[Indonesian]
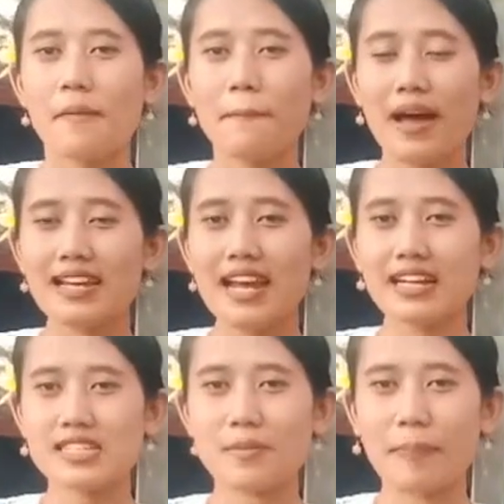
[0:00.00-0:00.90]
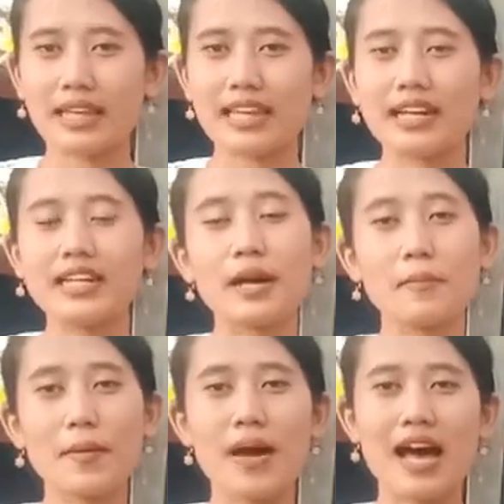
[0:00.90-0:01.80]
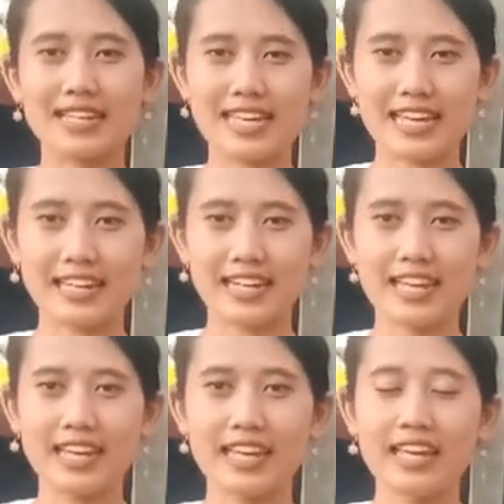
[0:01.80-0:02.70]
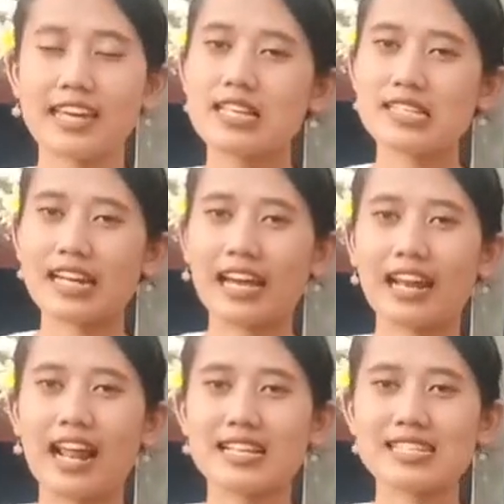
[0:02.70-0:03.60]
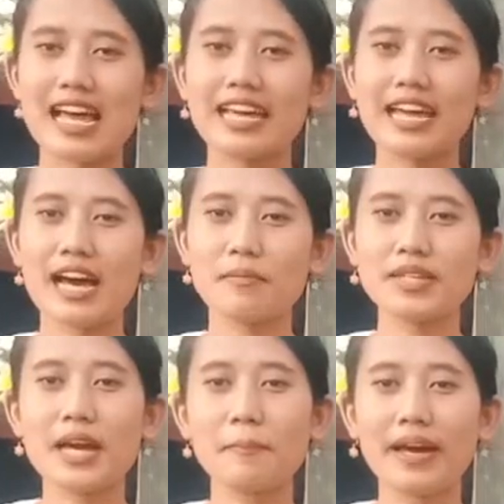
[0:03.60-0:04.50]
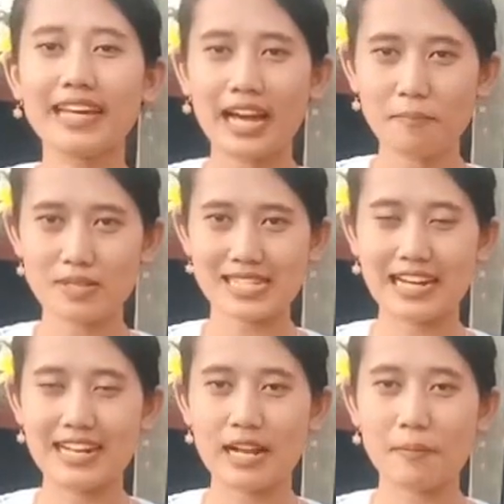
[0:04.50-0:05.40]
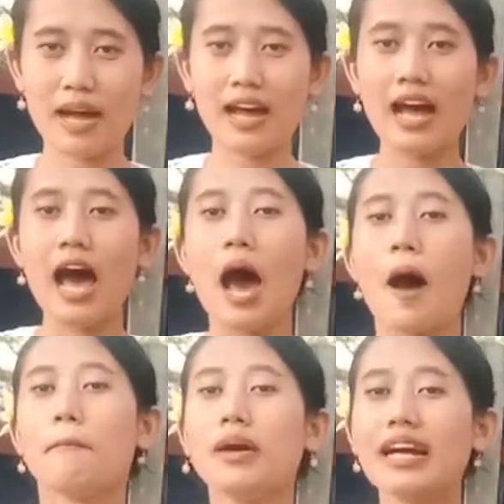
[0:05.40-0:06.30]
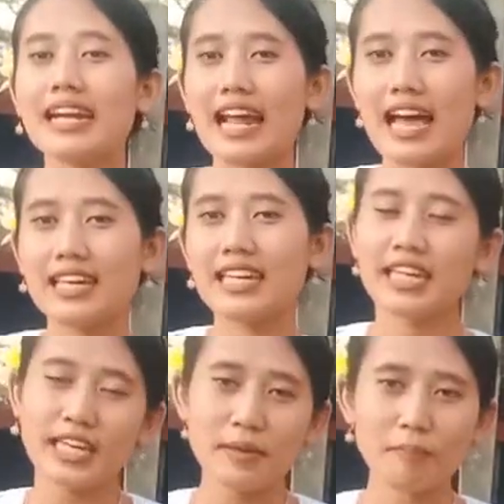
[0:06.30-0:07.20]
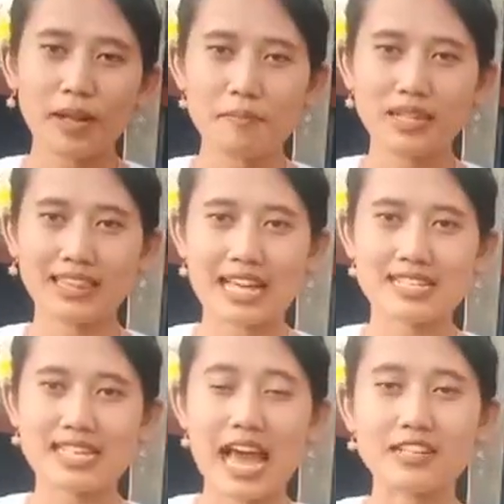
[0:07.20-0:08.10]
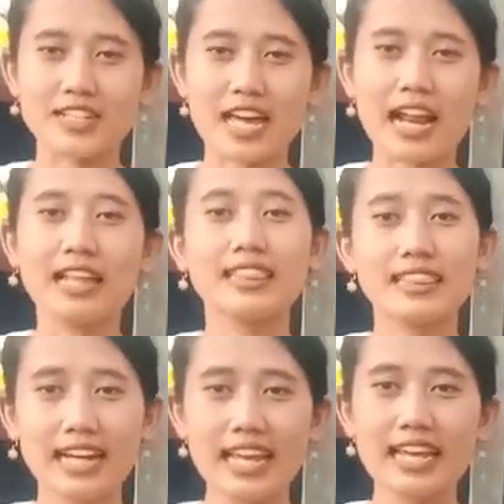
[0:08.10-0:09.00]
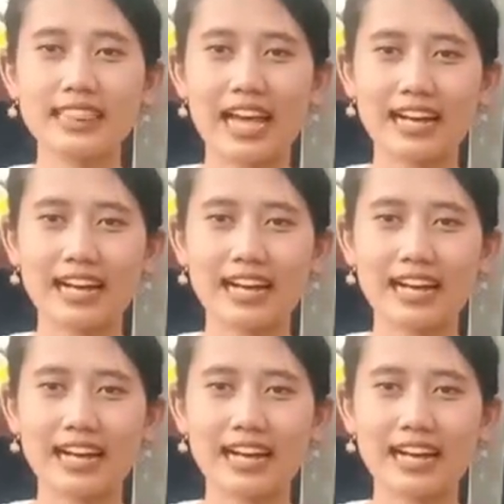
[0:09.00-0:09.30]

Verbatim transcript: Pada kesempatan yang berbahagia ini, izinkanlah saya menyampaikan pesan Dharma mengenai implementasi ajaran Trihita